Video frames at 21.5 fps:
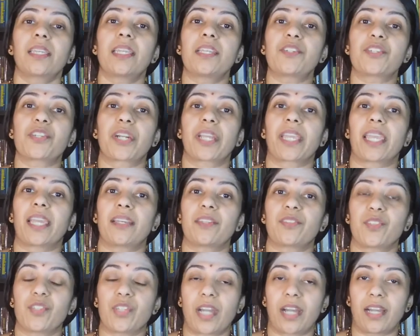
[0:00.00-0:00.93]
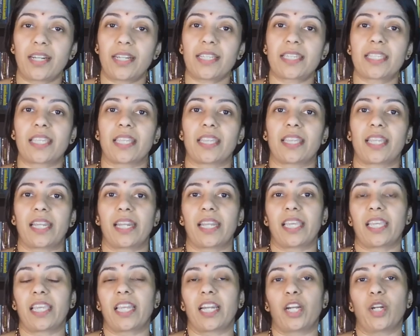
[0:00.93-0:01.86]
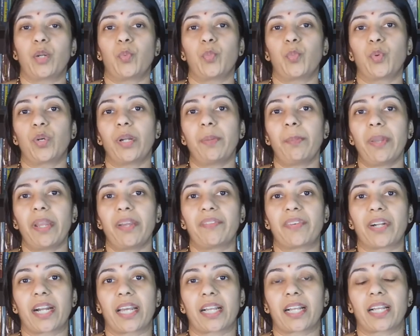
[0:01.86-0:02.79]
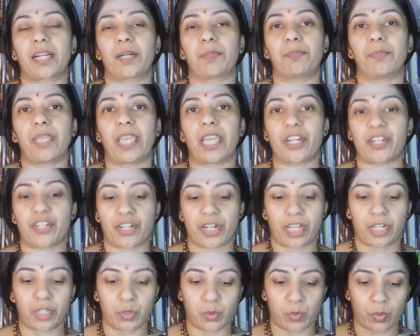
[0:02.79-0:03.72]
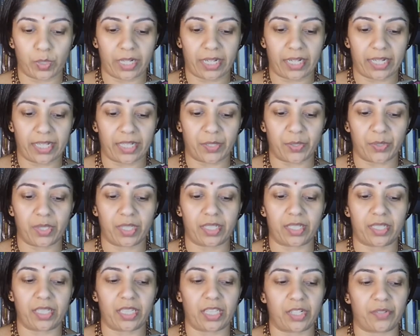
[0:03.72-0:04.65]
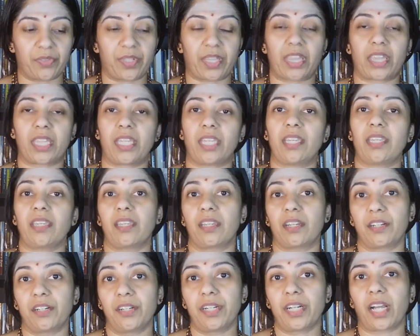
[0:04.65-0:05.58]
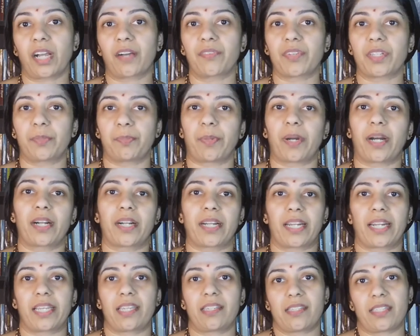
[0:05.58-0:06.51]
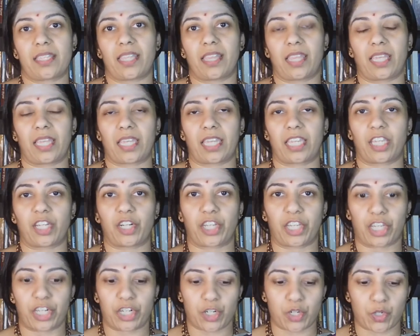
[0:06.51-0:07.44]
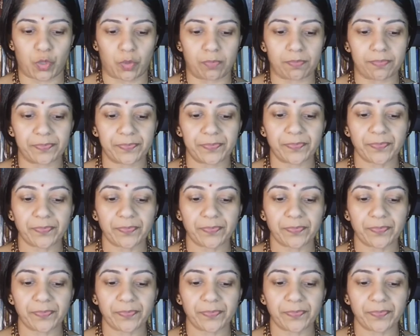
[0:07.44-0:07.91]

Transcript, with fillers: இன்றைய ஞான சிந்தனையில் உண்மை விளக்கம் என்ற நூலில் இருந்து இருபத்தி ஏழாவது பாடலை சிந்திக்க இருக்கின்றோம்